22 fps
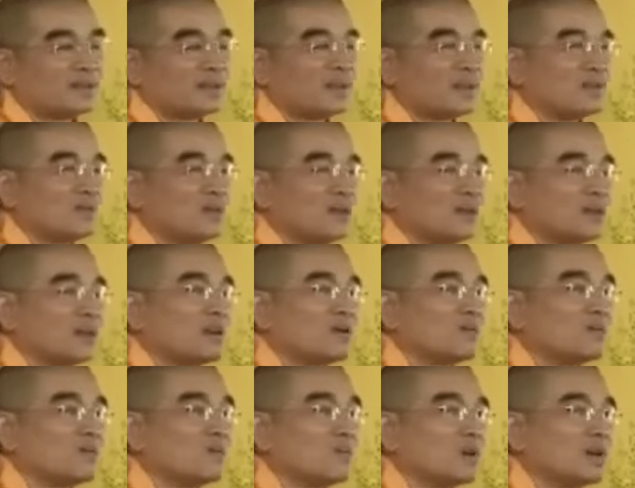tức là mình
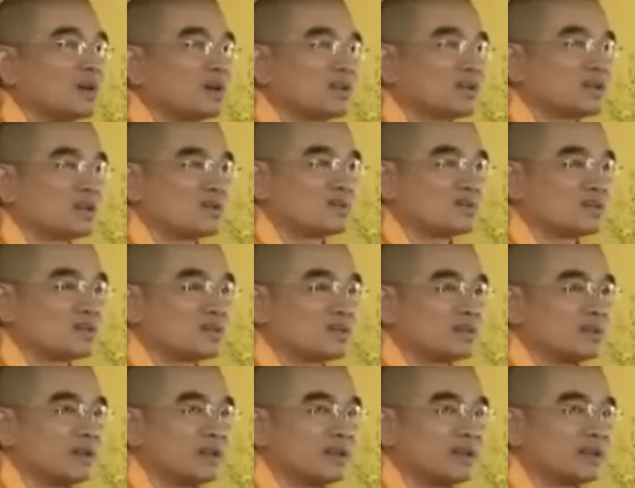không quý
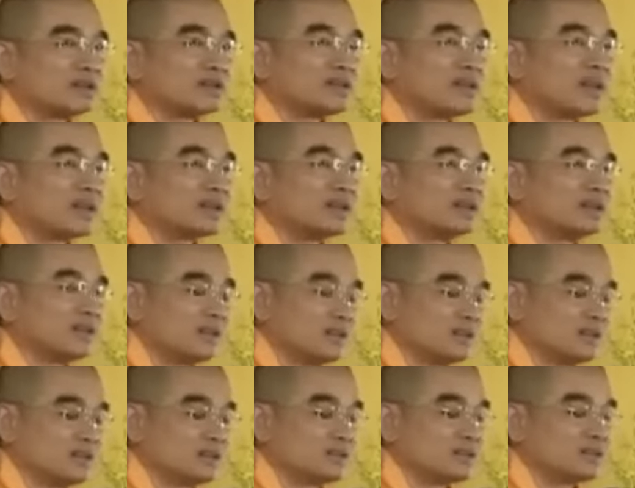trọng sự bình yên thanh
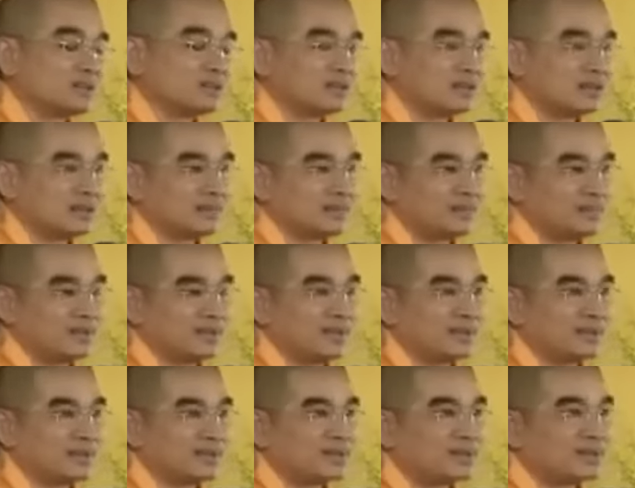tịnh của tự tâm
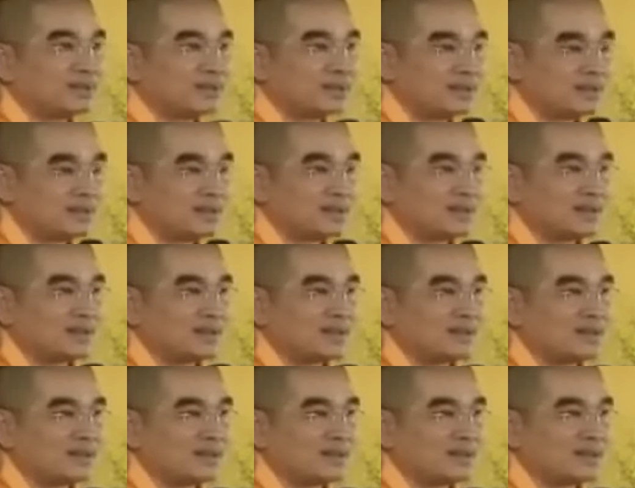mình trước cái này.
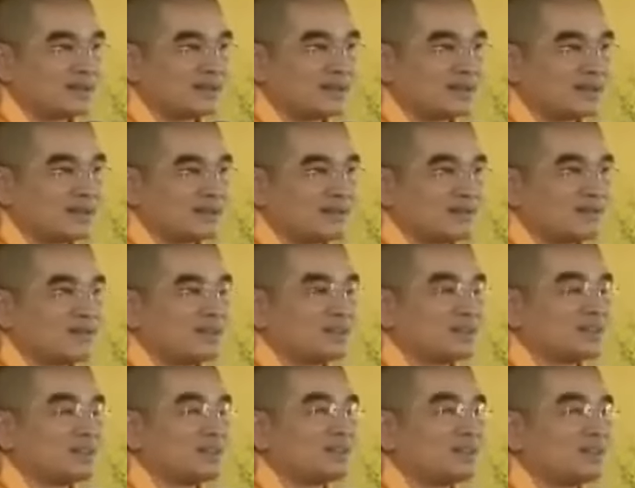
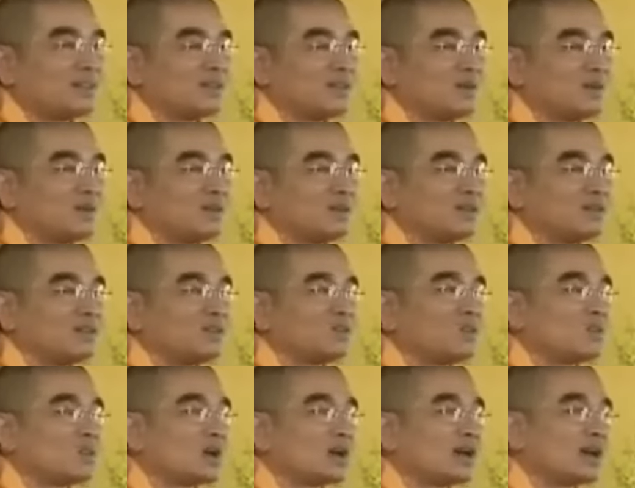Và chính điều đó mình
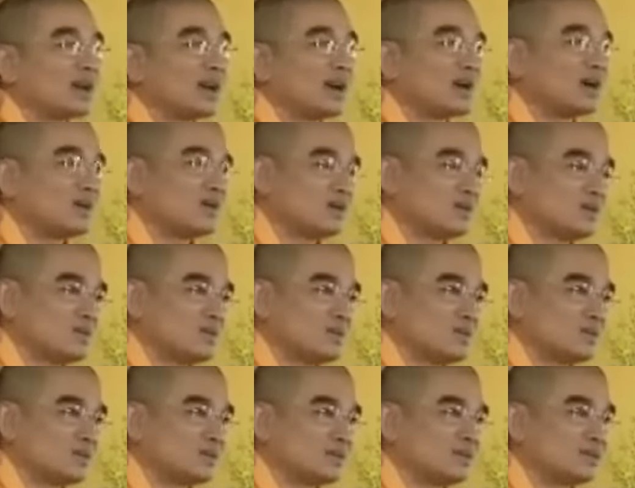tự khuấy
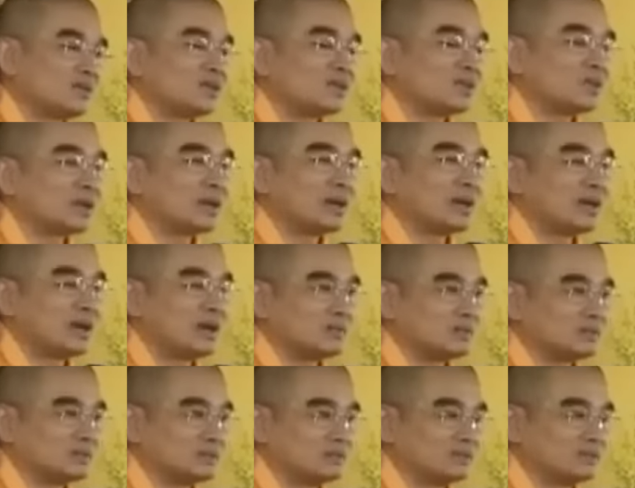đảo, tự khuấy
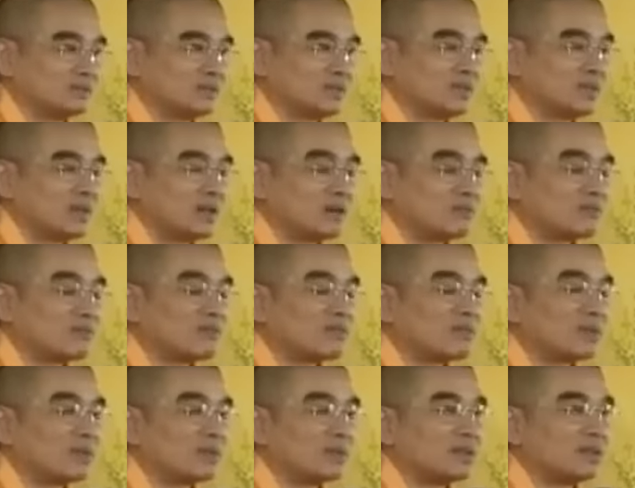động, tự
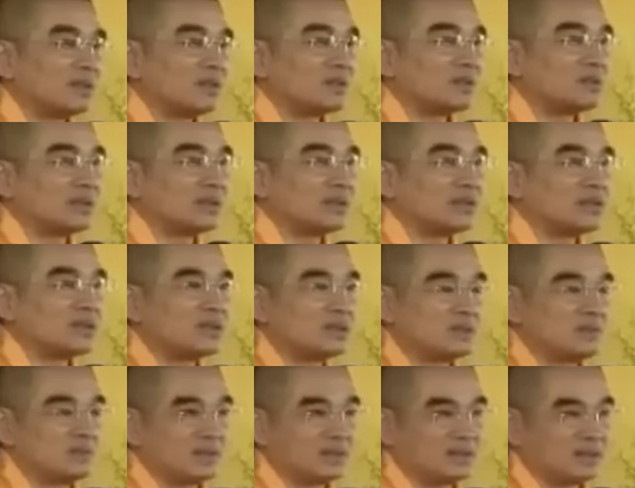làm phiền nhiễu lấy
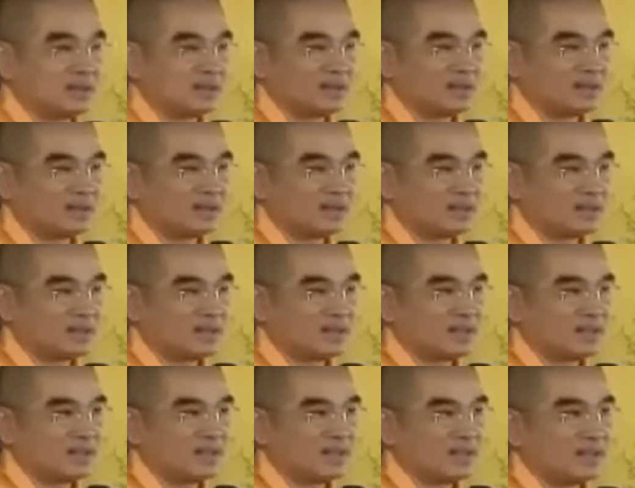chính mình.
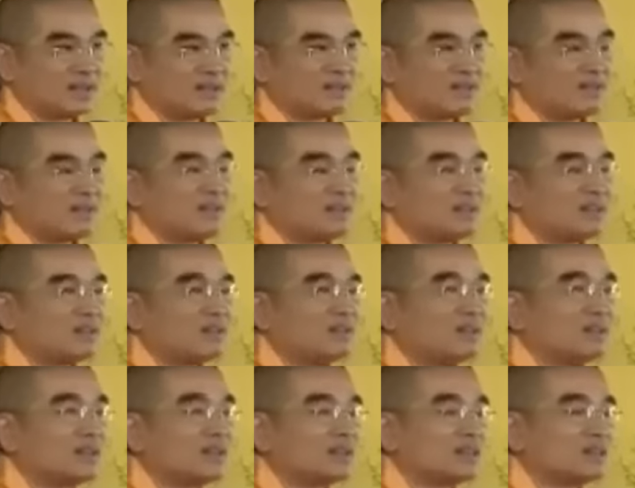Và
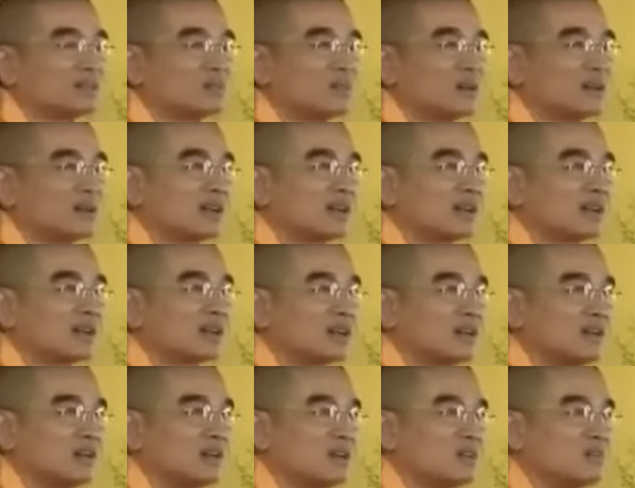tự cái sự bất
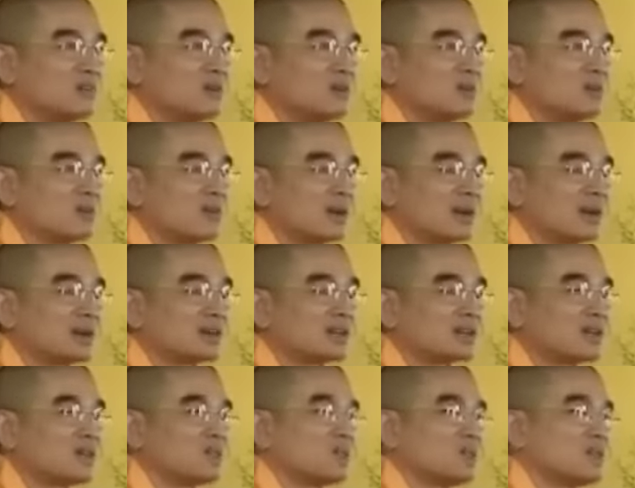an đó mình mới
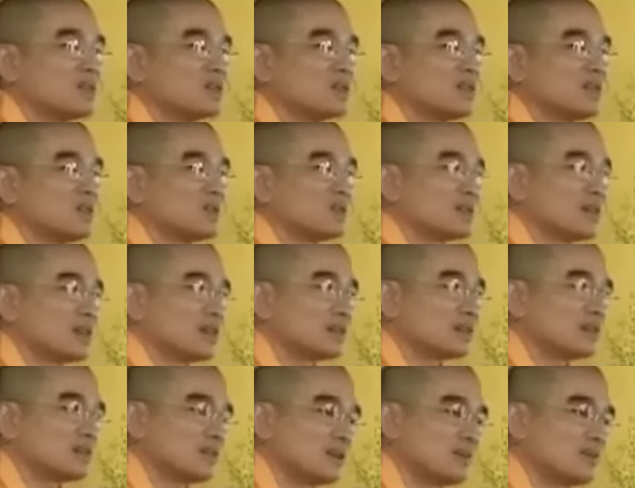mang tới, mình gieo
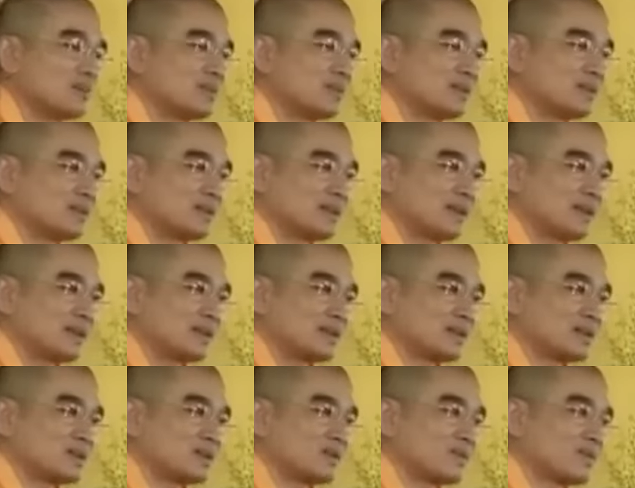rắc vô tâm người
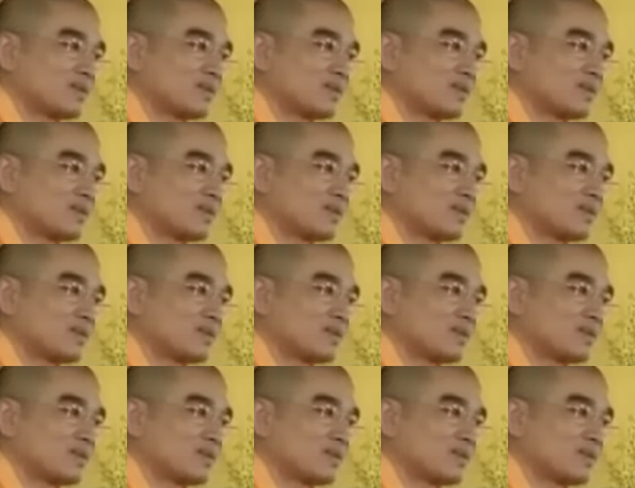khác